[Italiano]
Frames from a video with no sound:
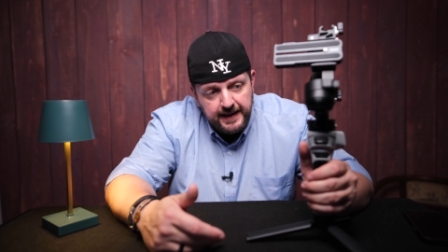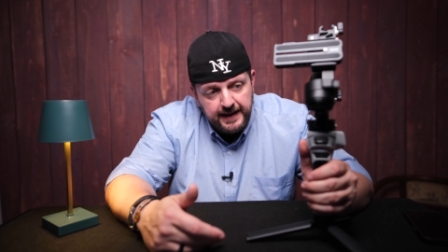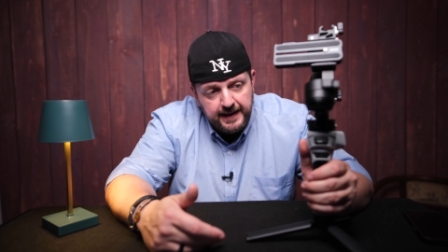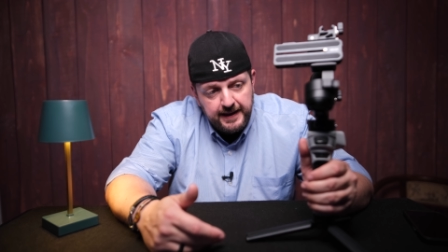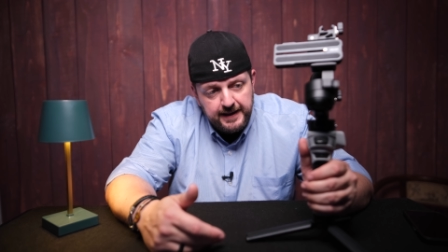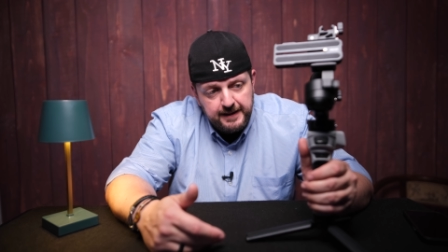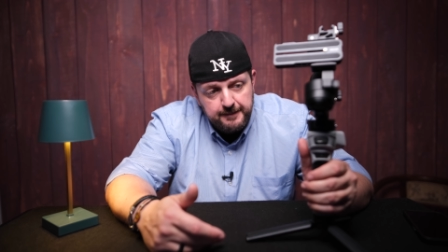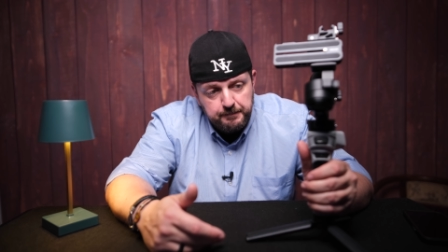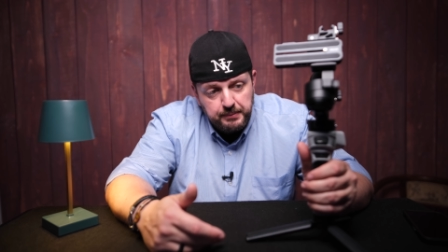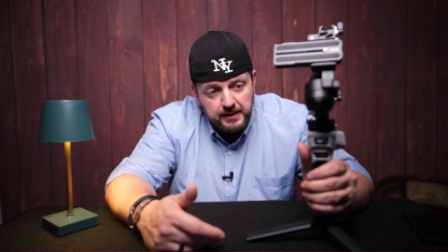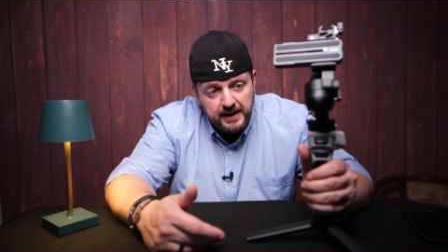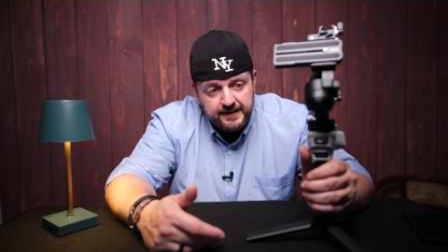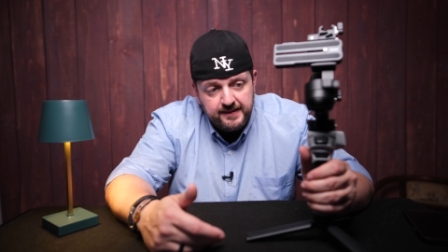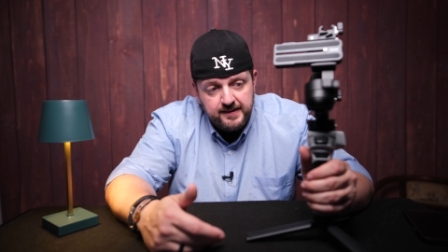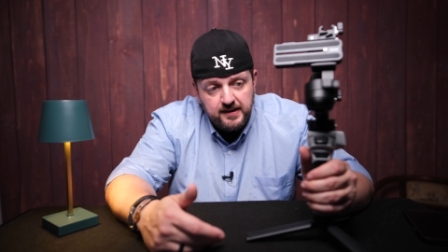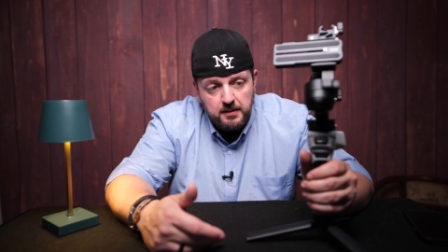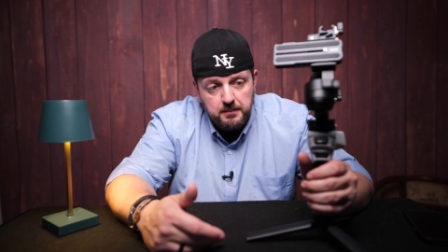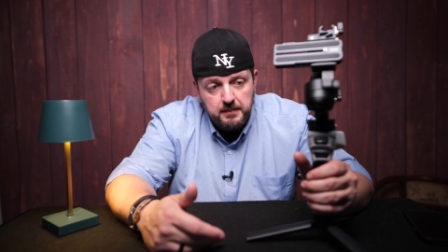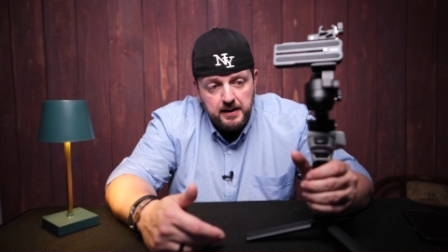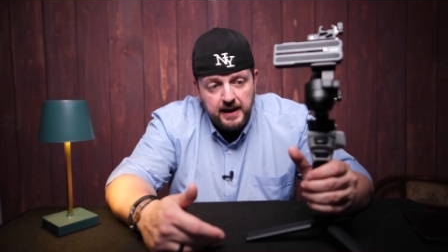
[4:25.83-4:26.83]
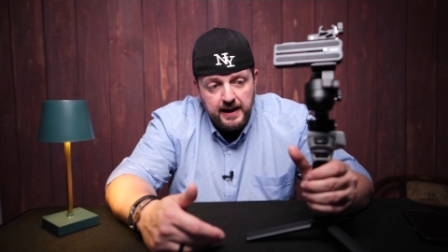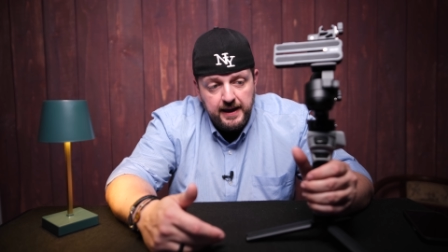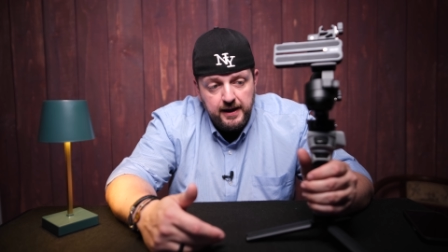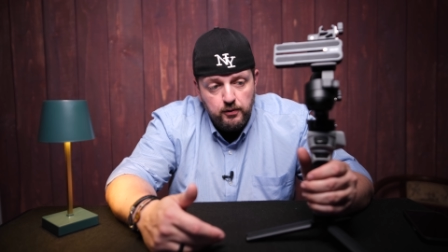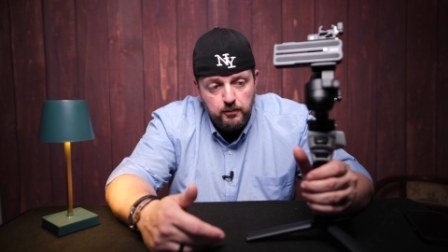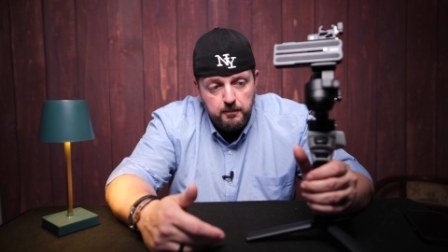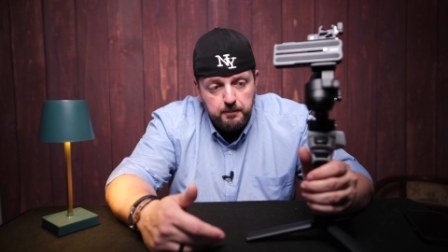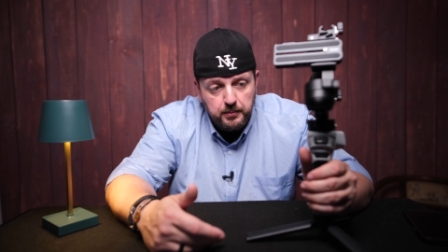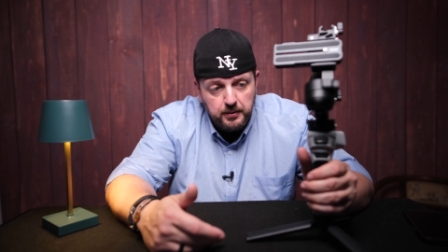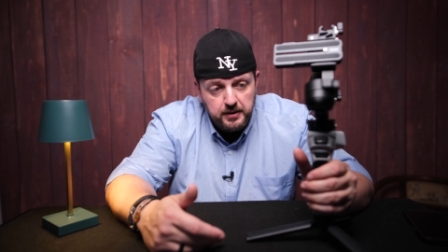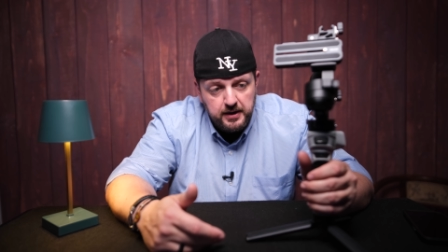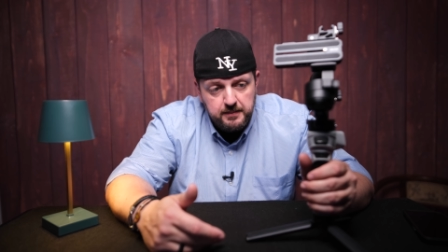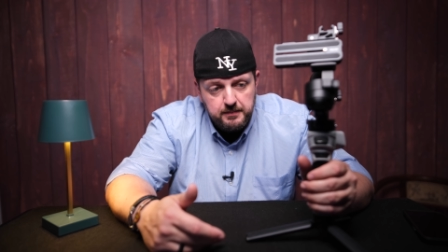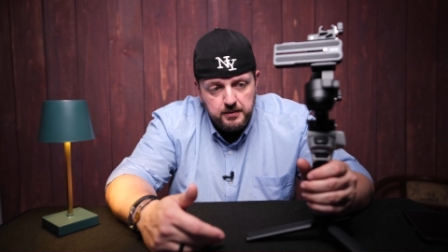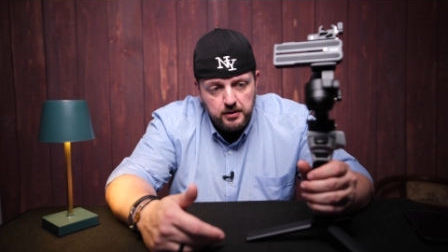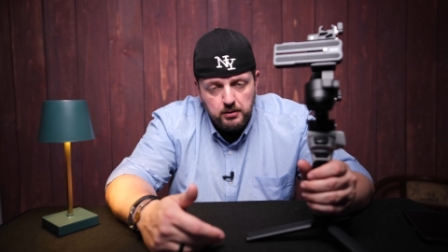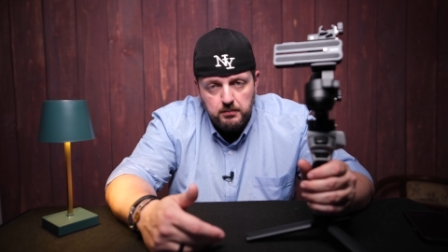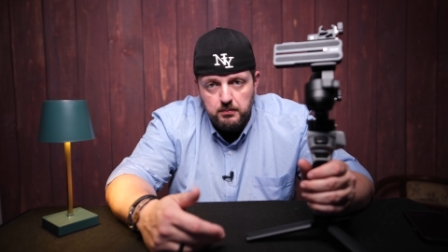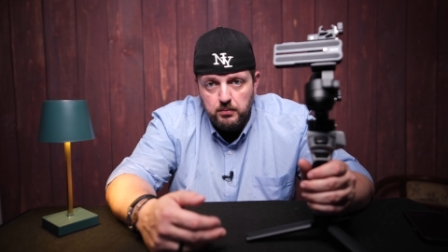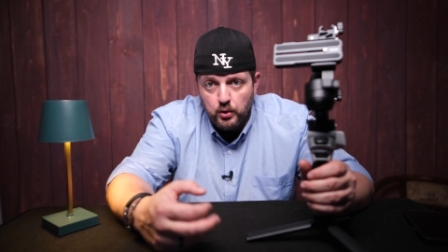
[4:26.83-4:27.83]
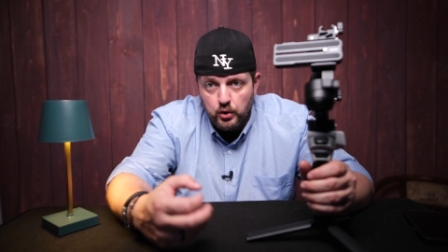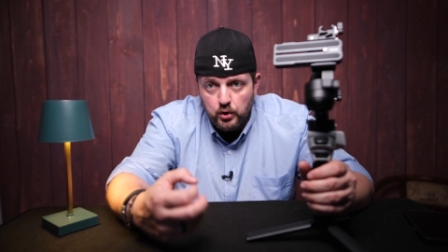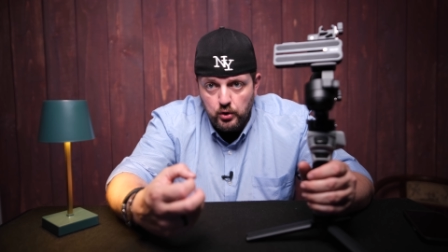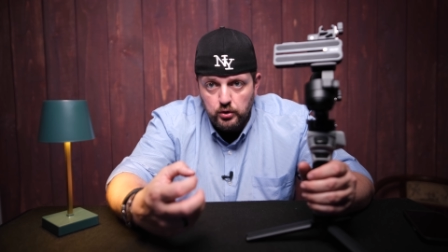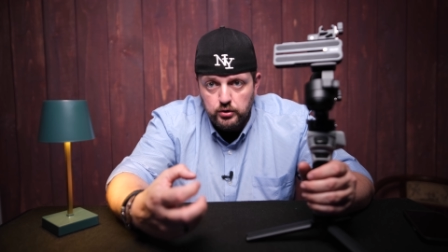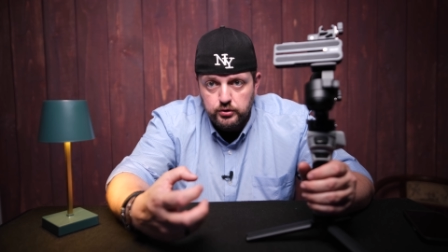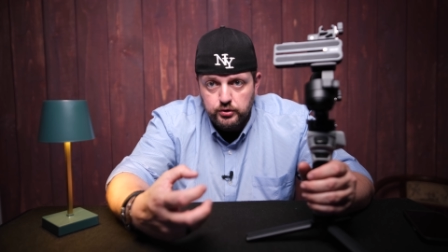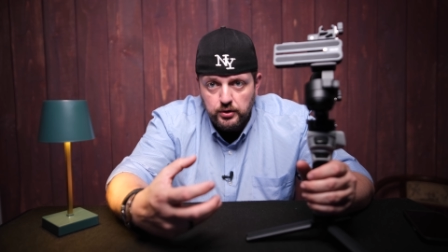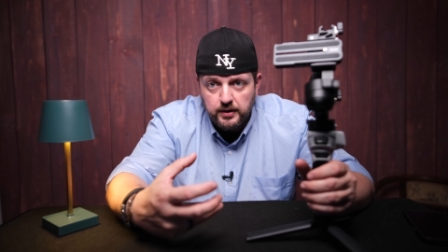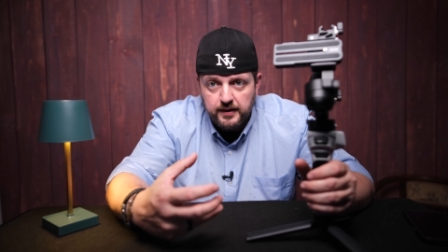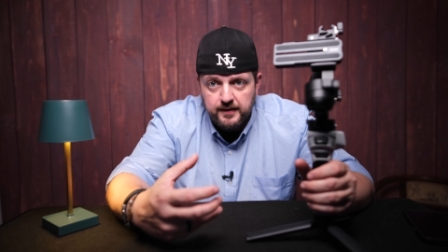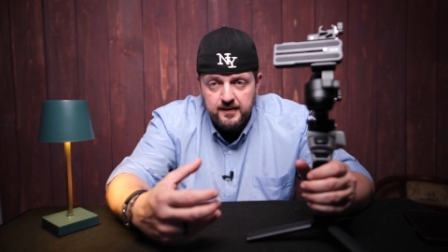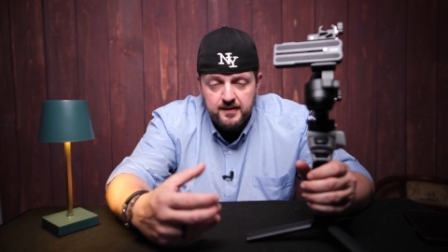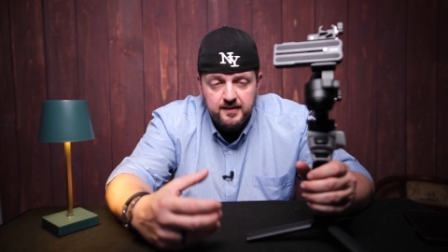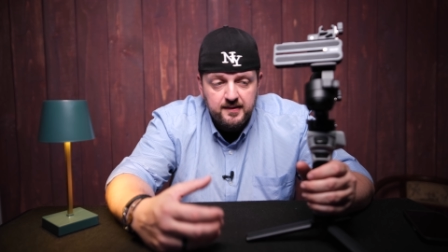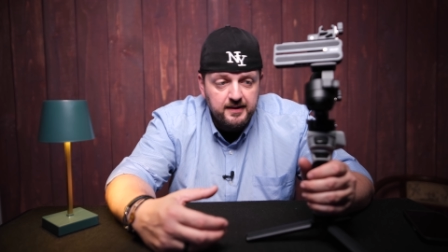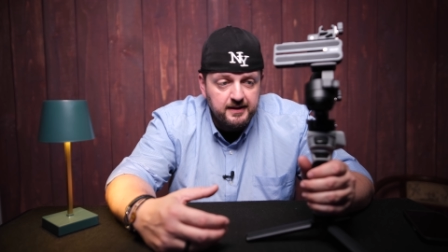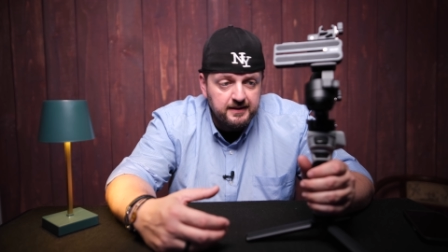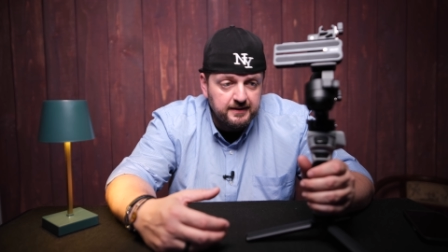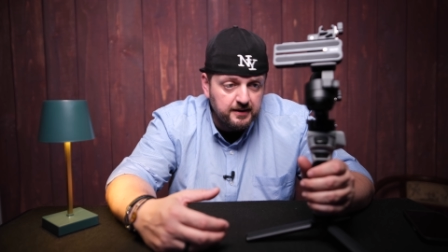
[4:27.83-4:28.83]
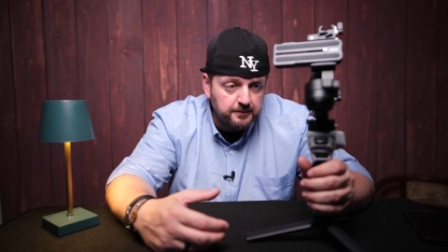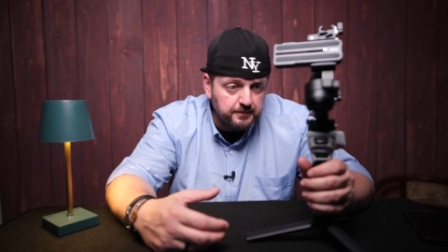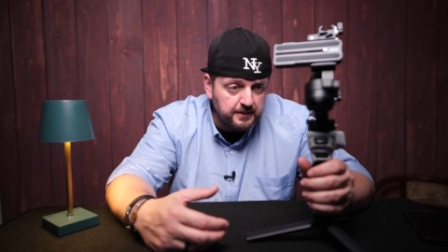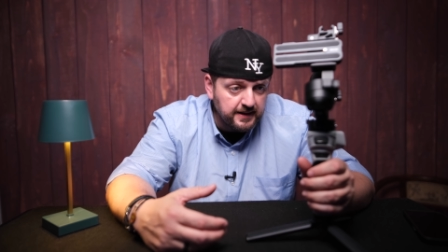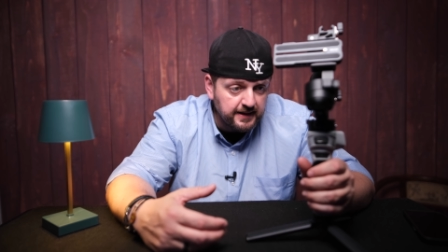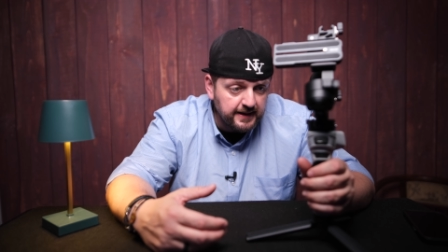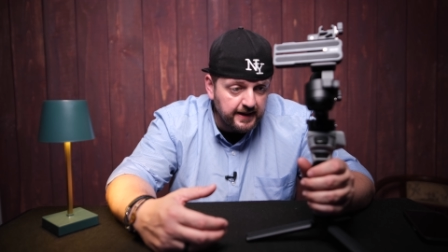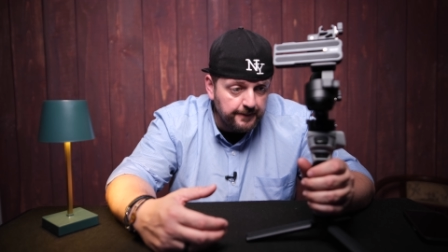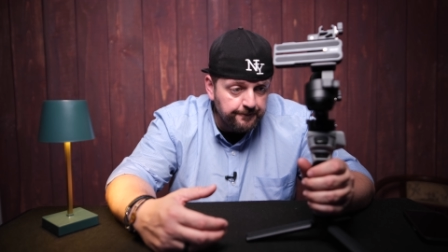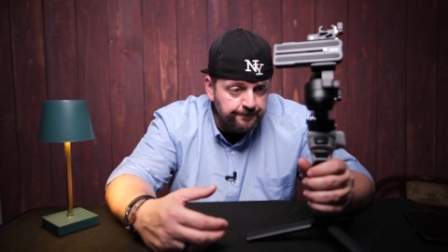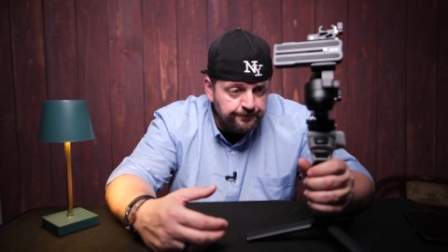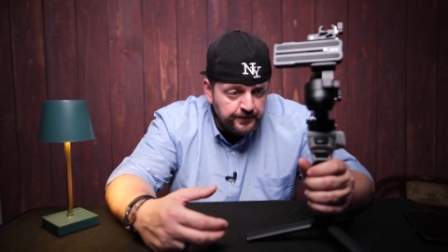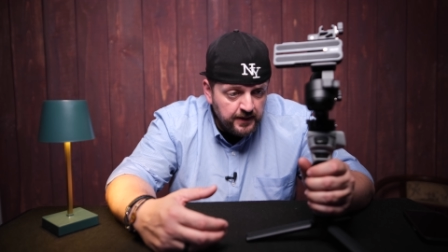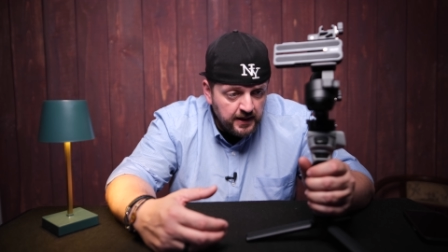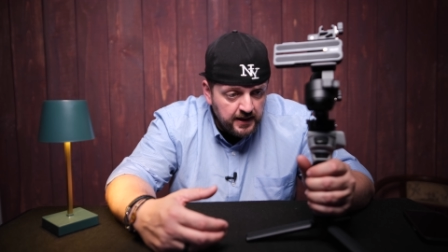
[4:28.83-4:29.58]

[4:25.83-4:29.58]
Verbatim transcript: è, in plastica ma è un polimero molto resistente perché